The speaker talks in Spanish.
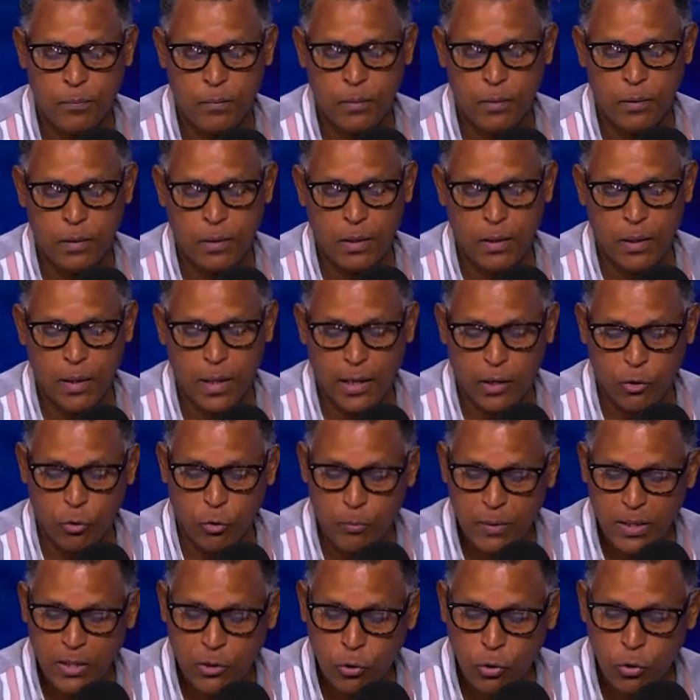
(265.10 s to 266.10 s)

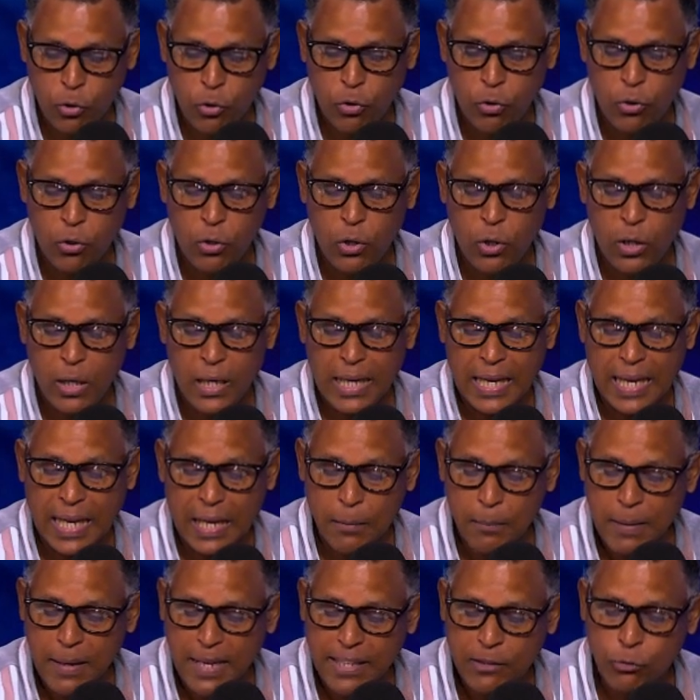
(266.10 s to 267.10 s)
Argumentó que el
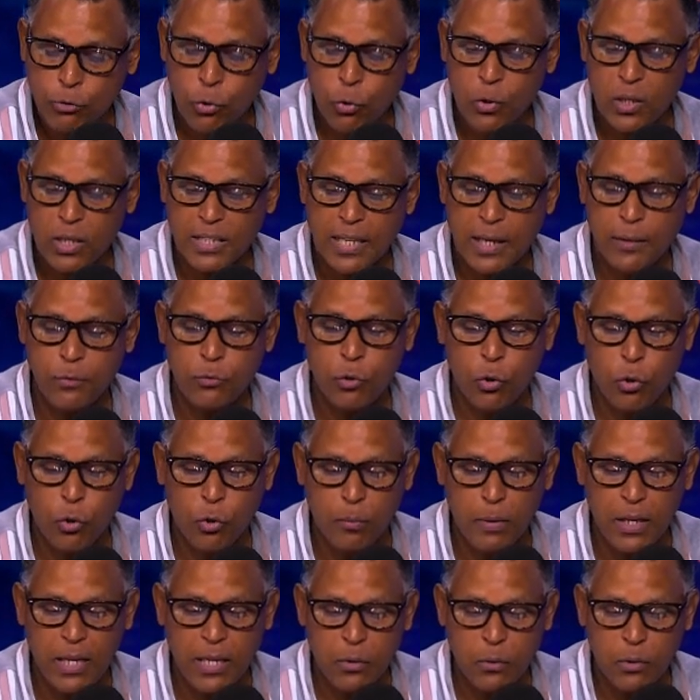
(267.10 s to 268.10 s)
metro de Santo
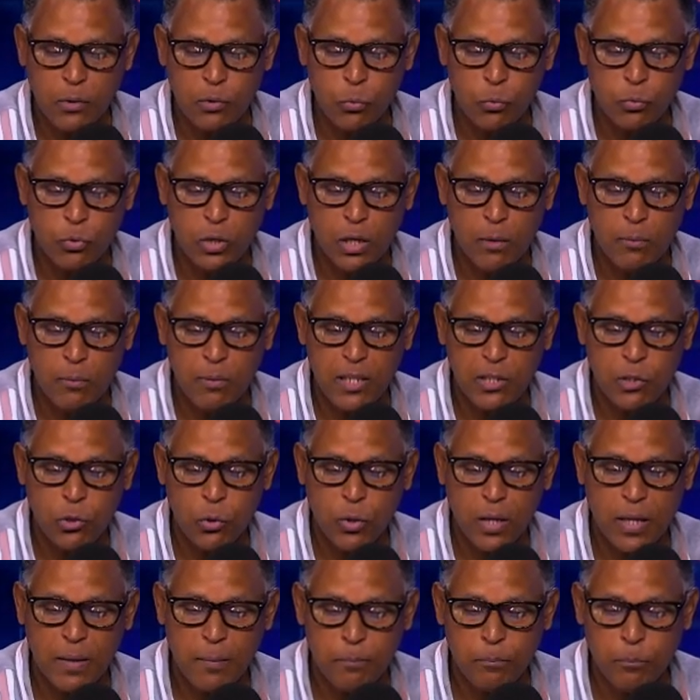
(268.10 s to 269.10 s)
Domingo es un servicio de
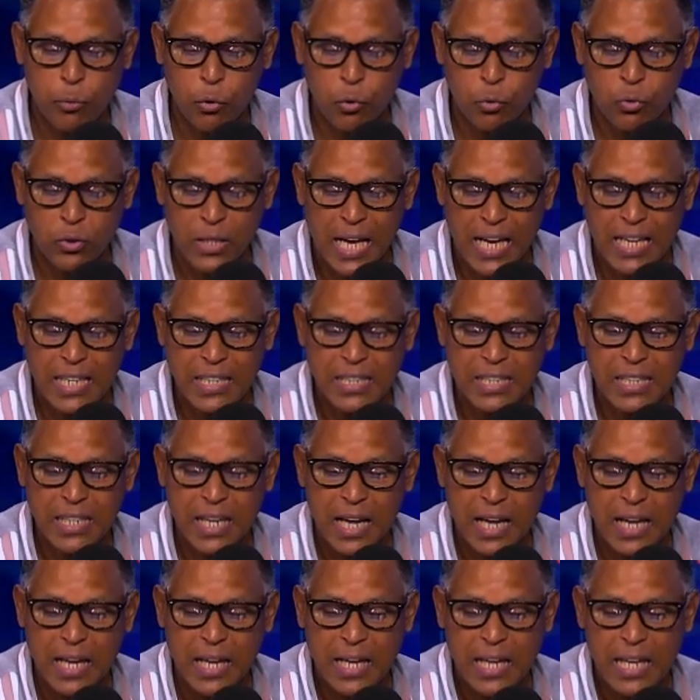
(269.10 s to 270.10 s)
importancia
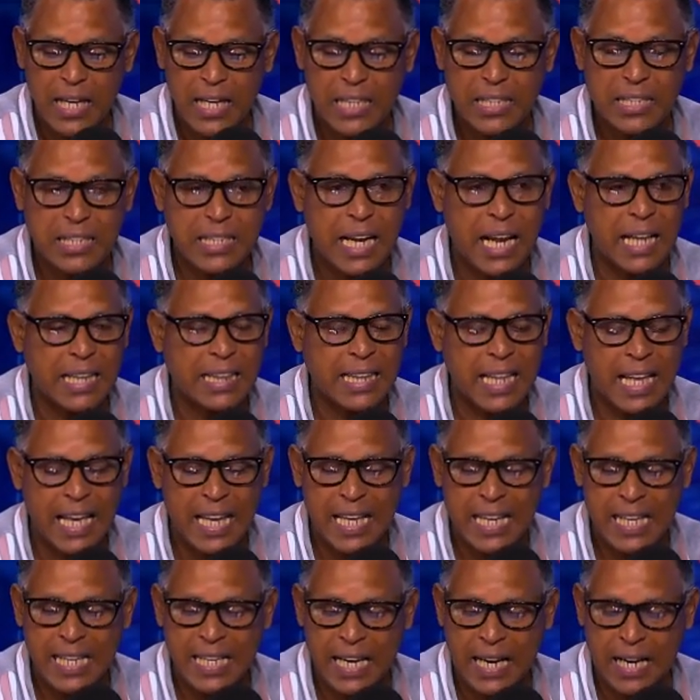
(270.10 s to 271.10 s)

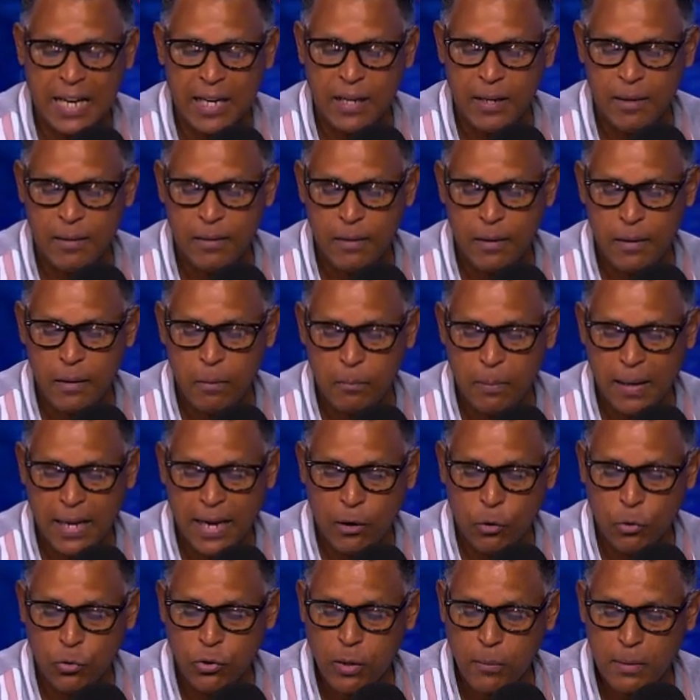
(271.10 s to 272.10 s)
estratégica para
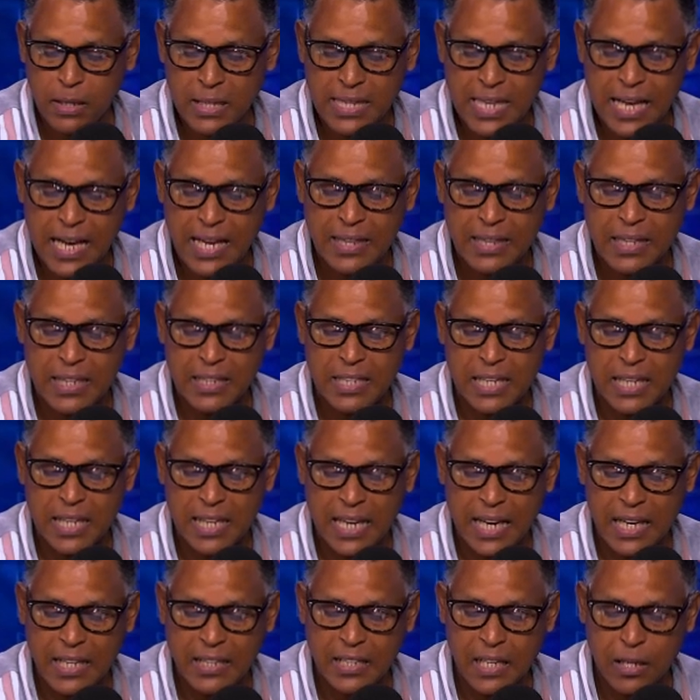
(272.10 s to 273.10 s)
los habitantes del
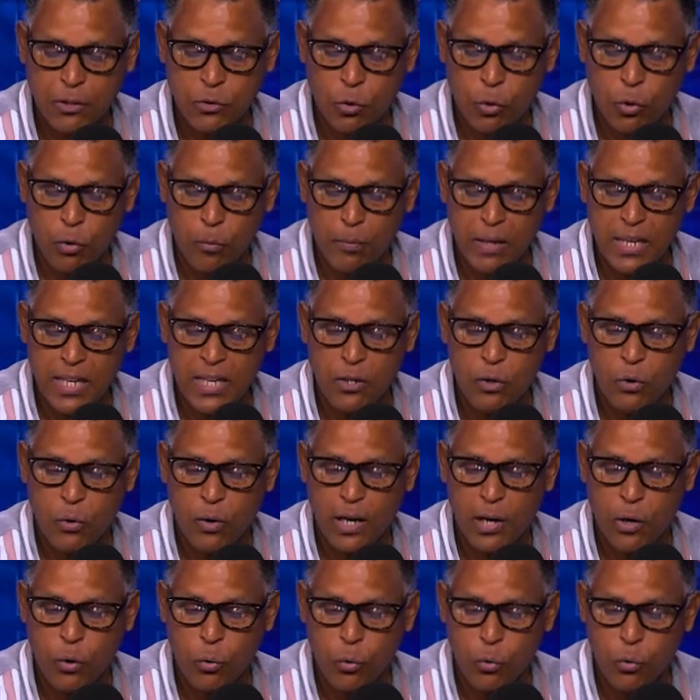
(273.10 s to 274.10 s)
Gran Santo Domingo que lo
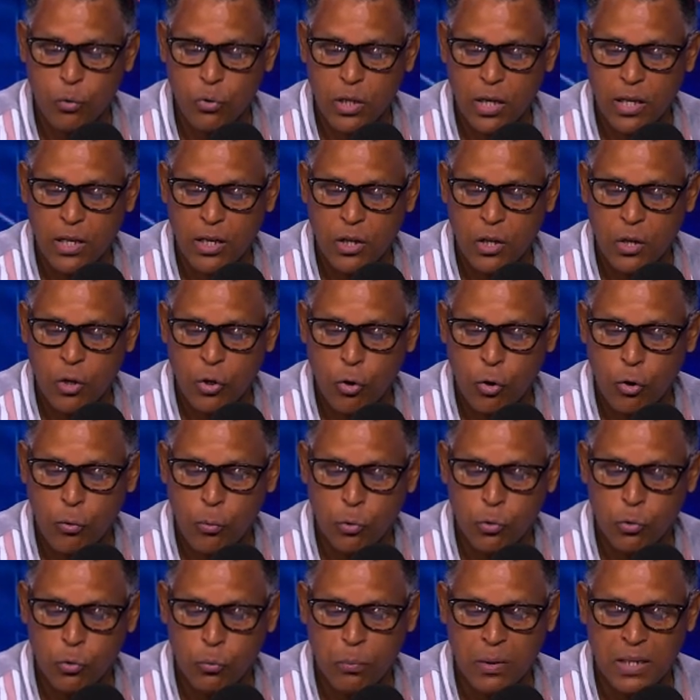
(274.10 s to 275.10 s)
usan como
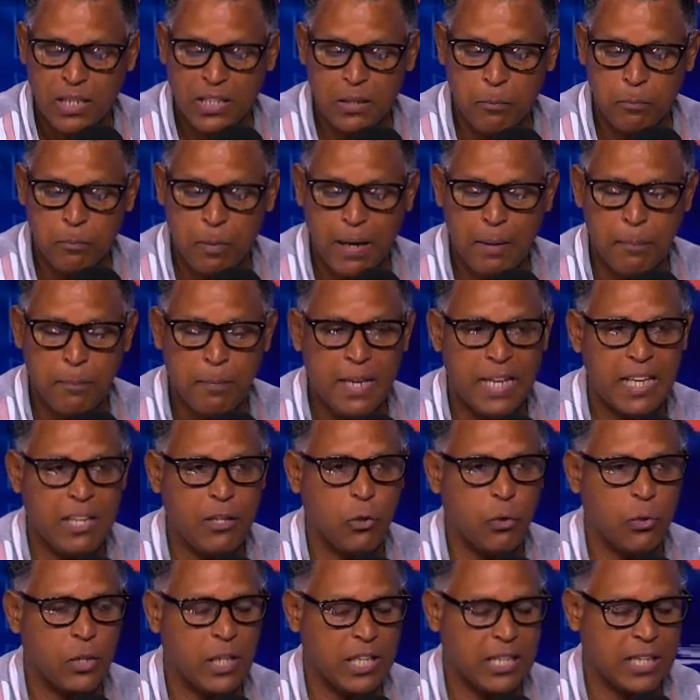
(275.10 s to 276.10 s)
su principal medio
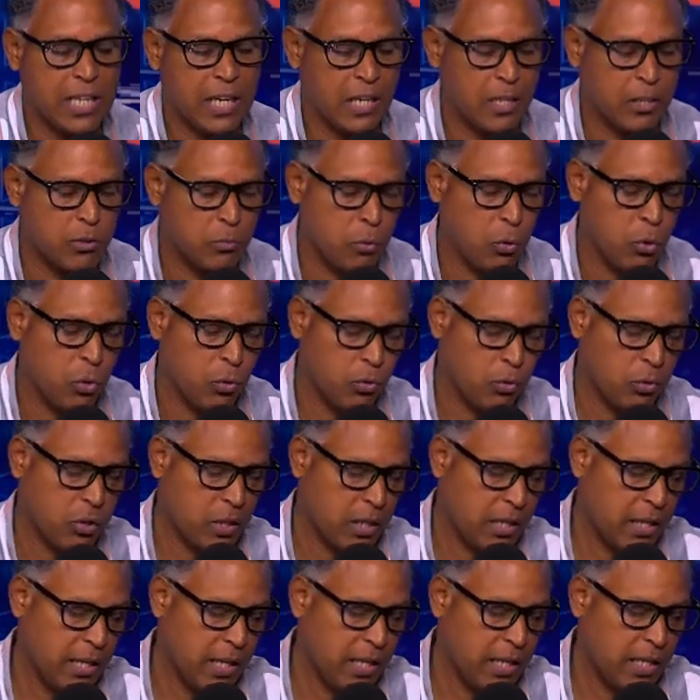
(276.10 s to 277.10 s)
de transporte.
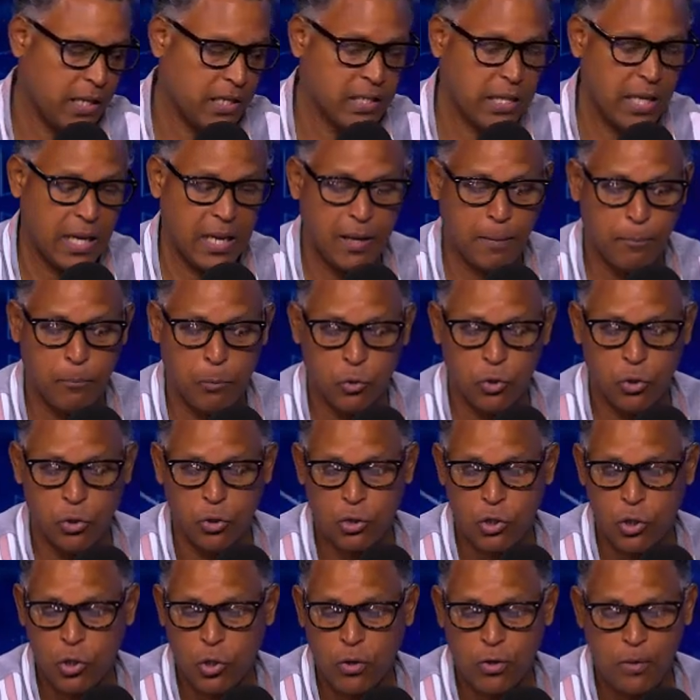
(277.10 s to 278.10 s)
Ahí está la
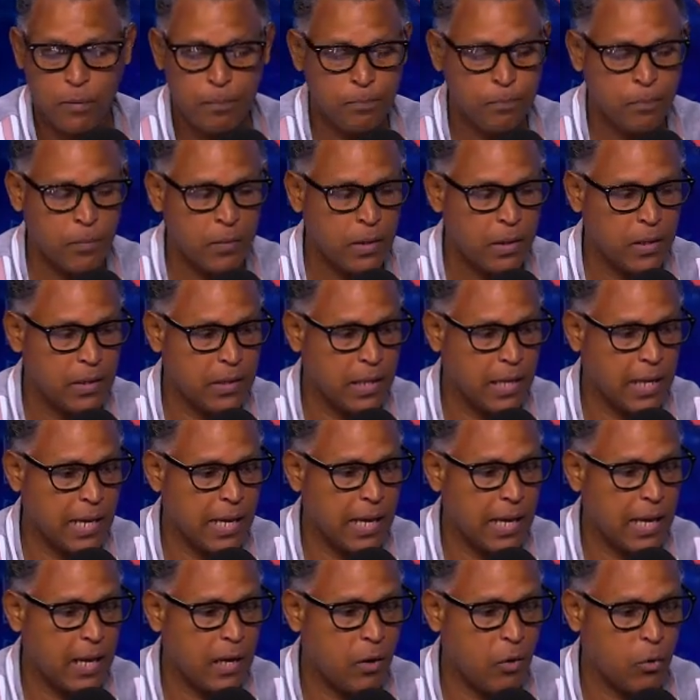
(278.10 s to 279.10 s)
posición de
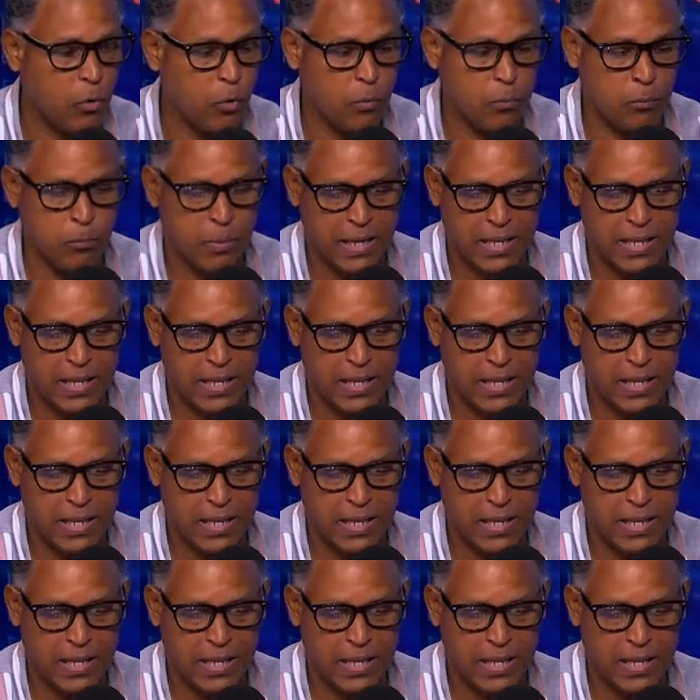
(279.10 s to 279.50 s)
la OPRET.